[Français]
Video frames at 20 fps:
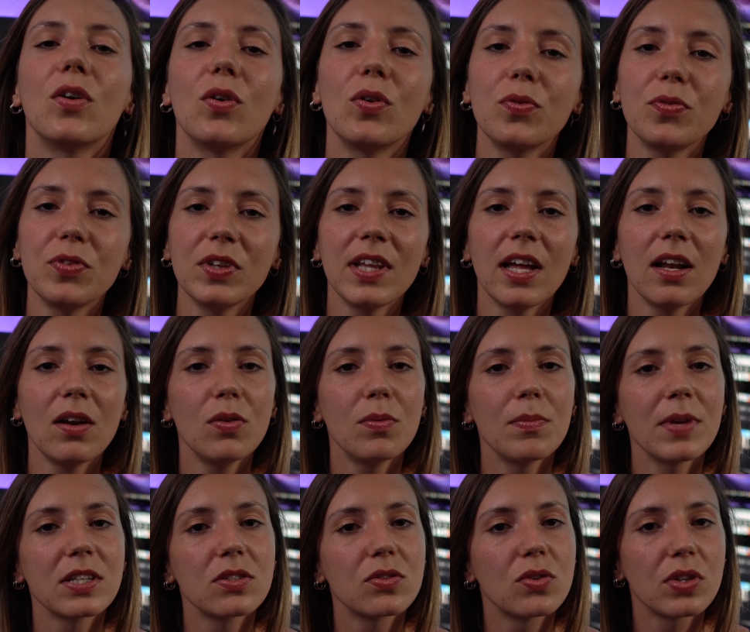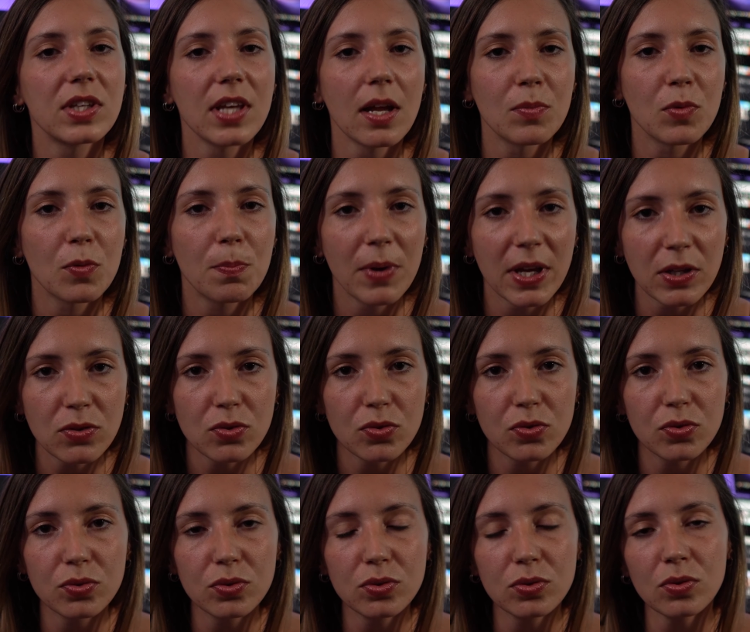Au final, le mec se calme pas
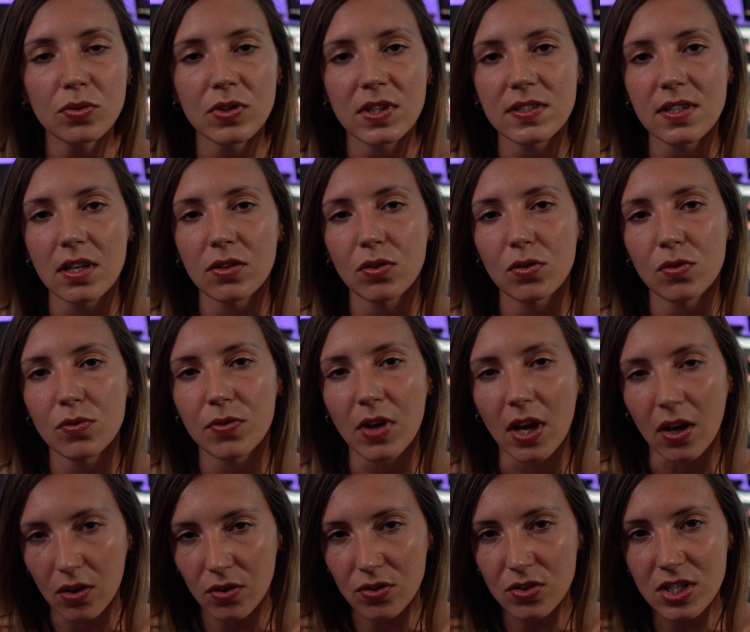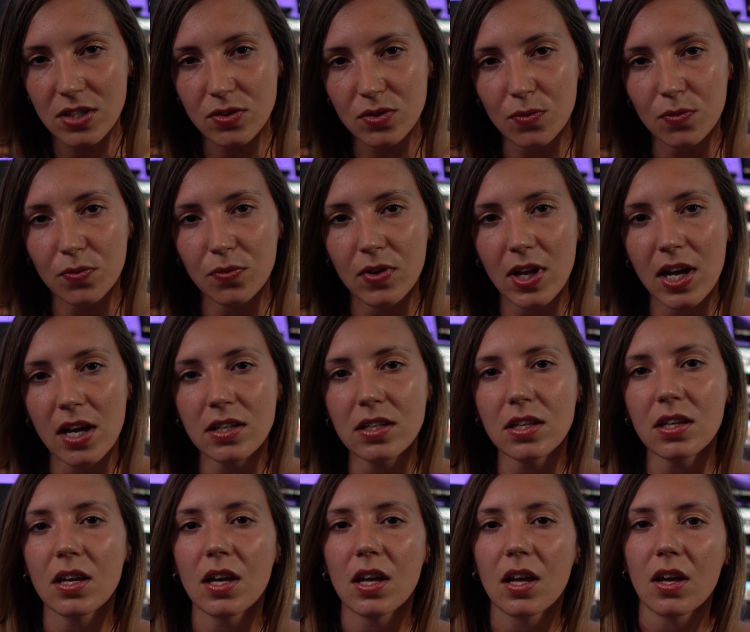du tout, on essaye de lui faire ranger son
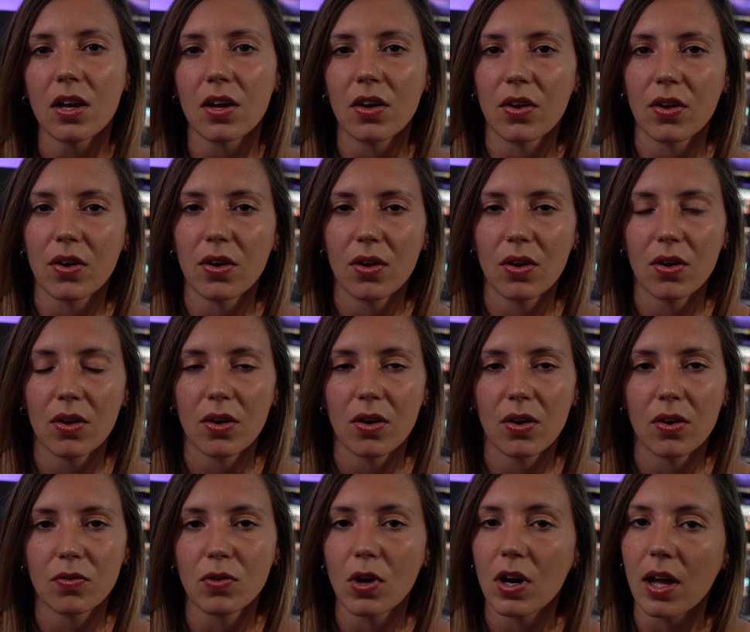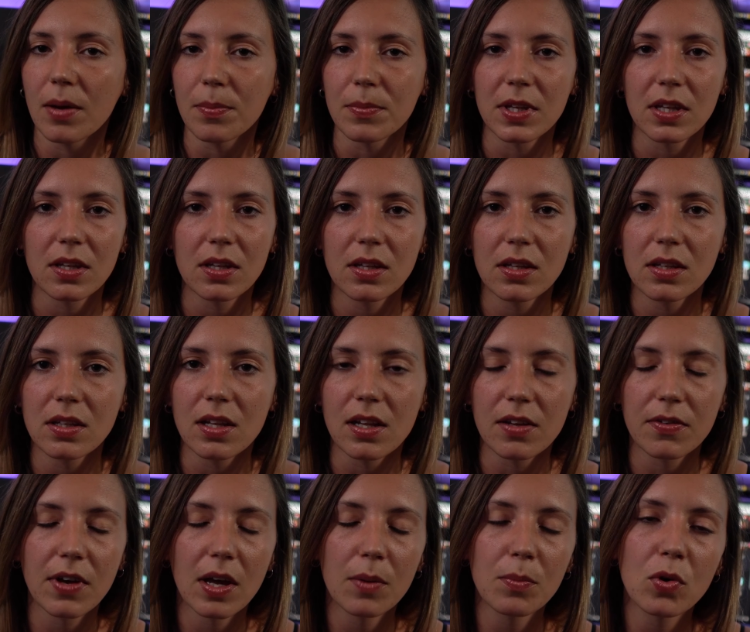flingue, euh, voilà, mais il
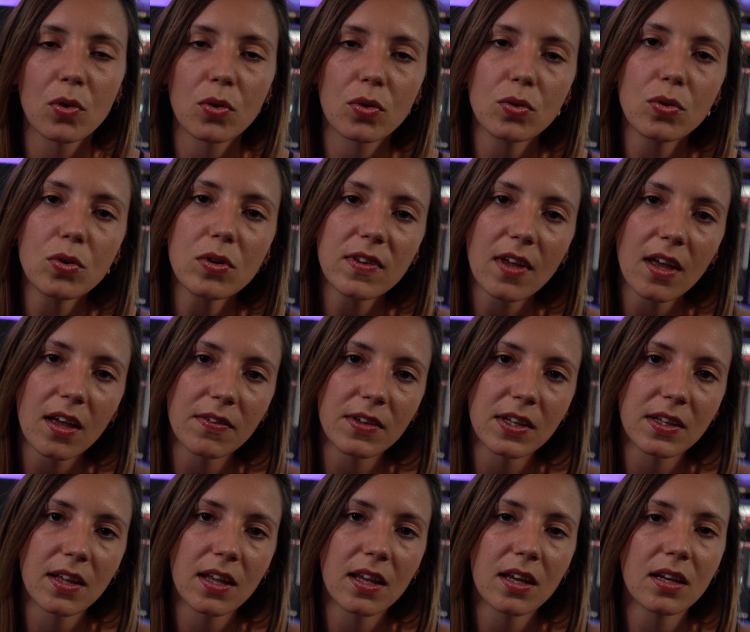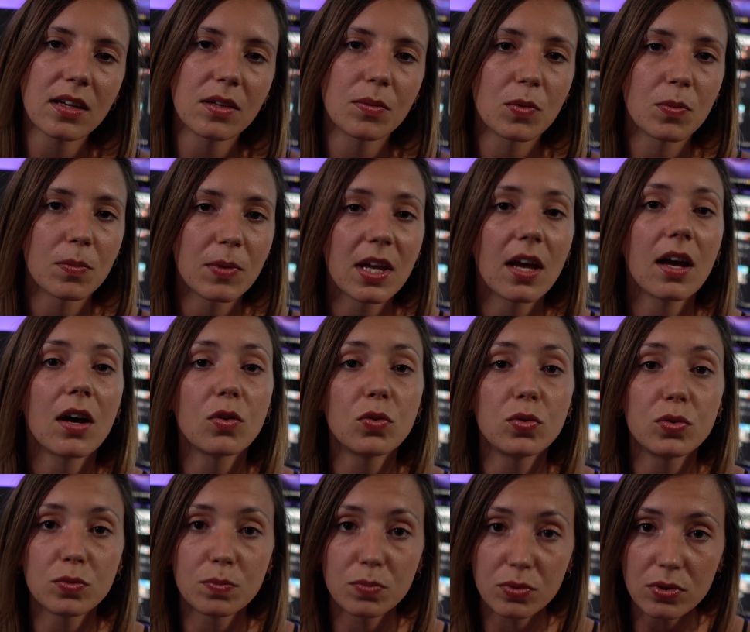est vraiment ultra vénère, il me met un
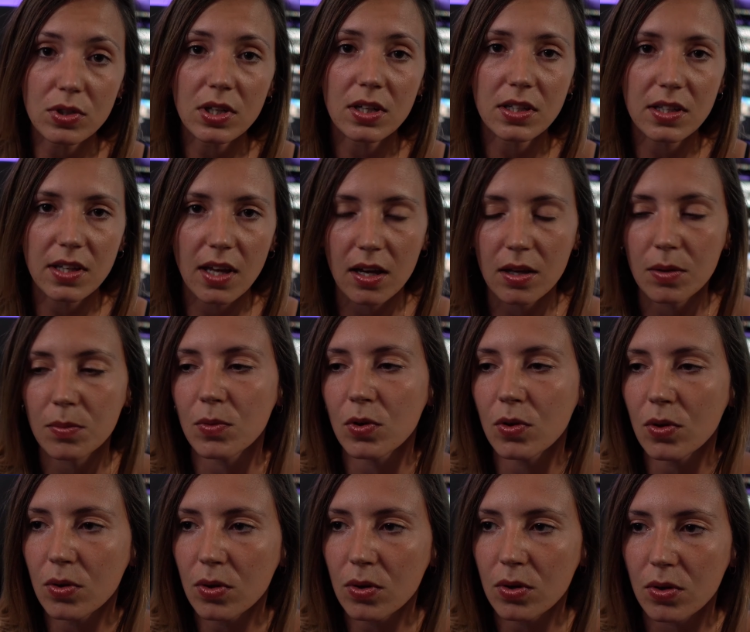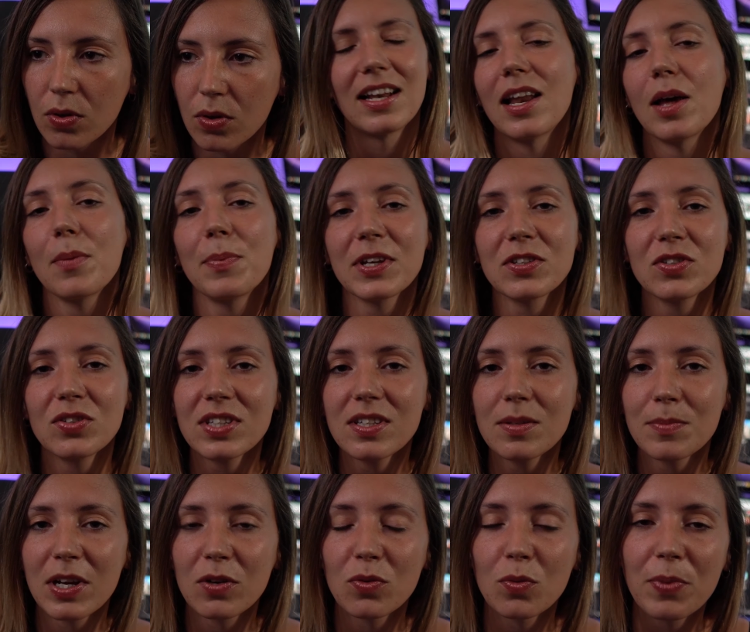coup de boule hein, carrément. Euh, la personne
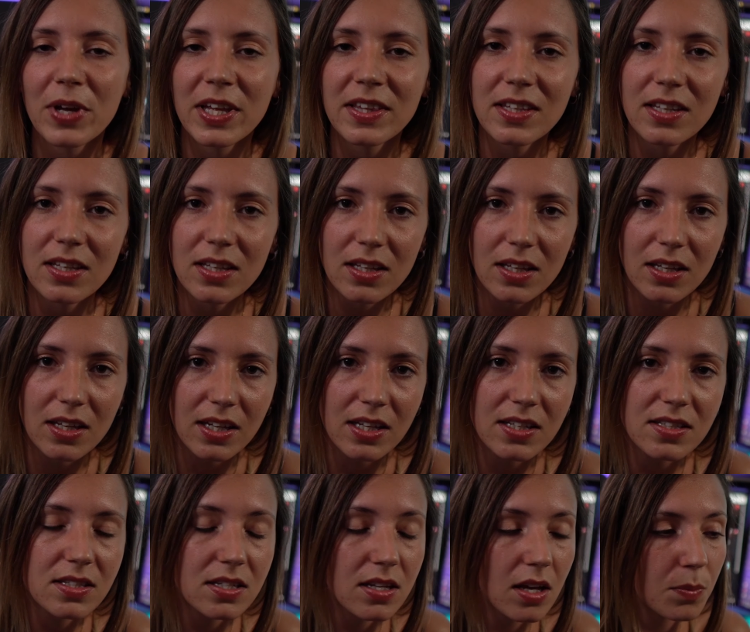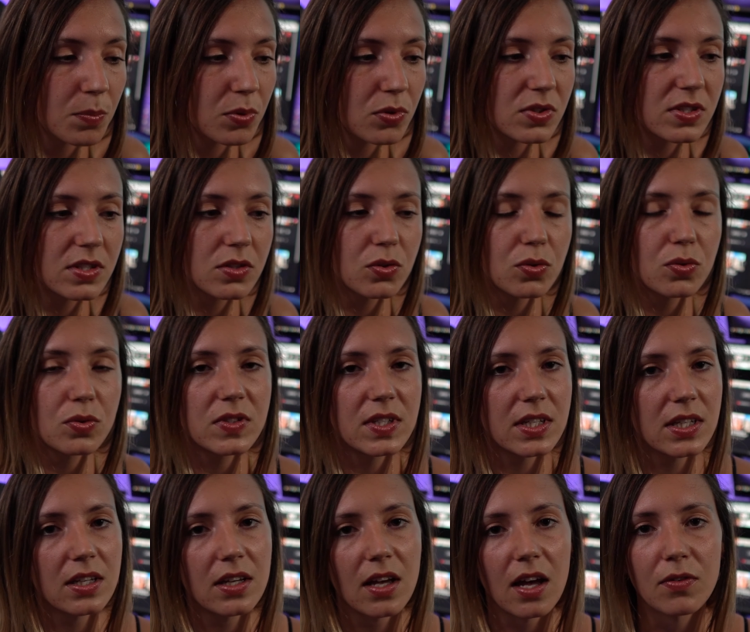qui m'accompagnait est restée un peu
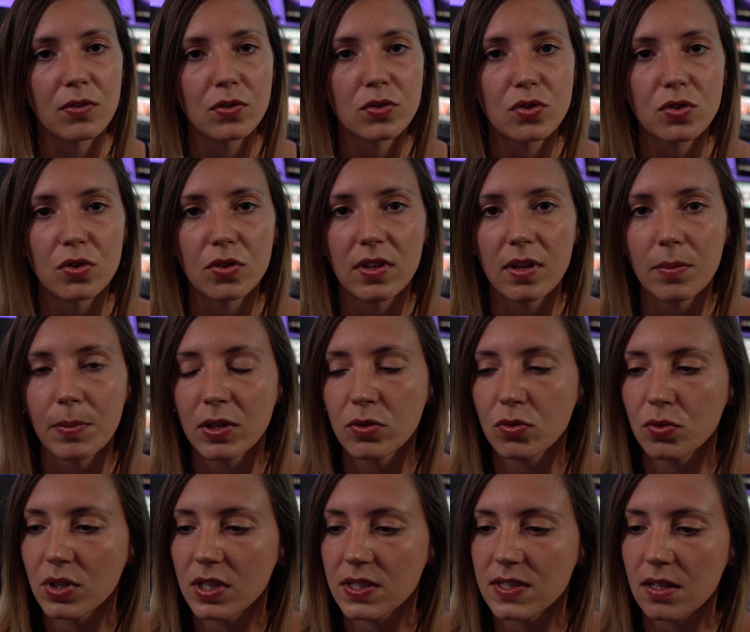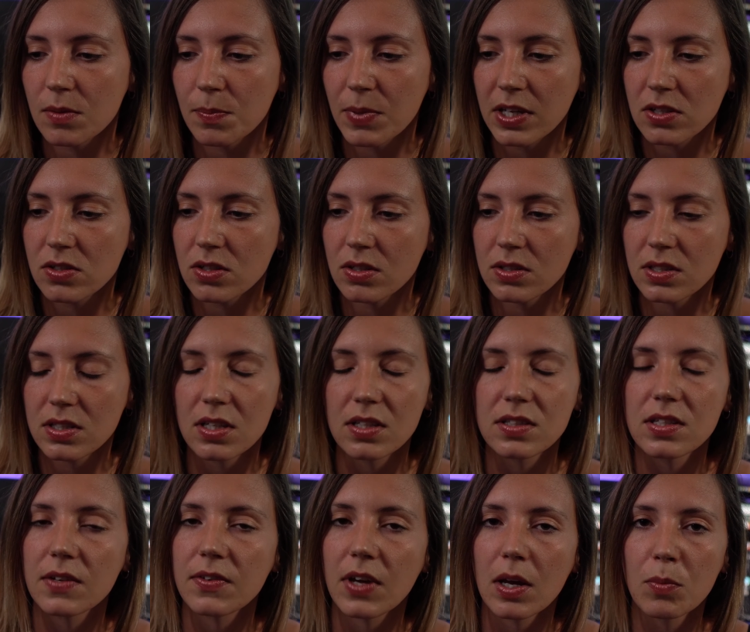discutée avant de se dépatouiller de cette personne qui
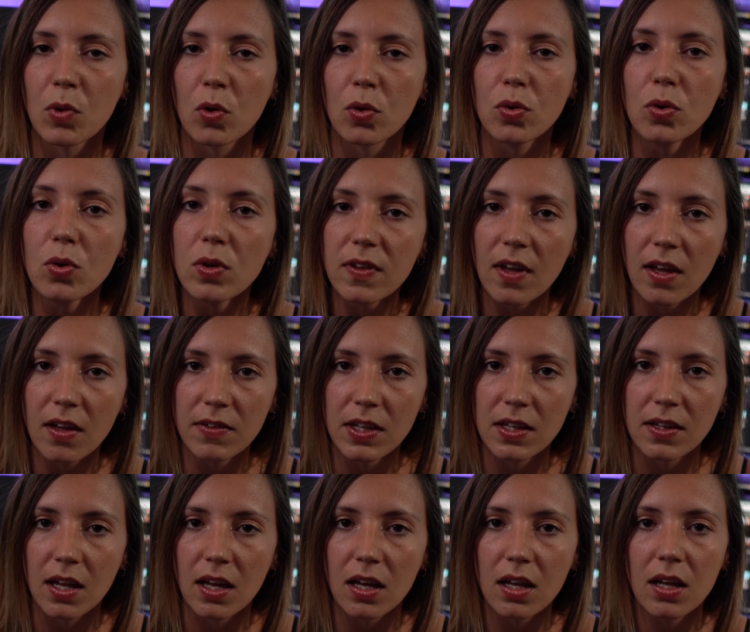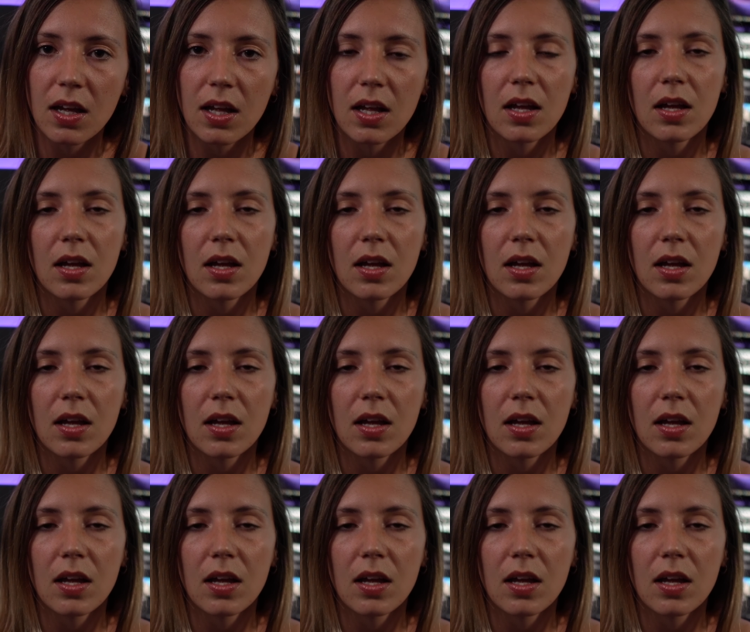était vraiment ultra vénère.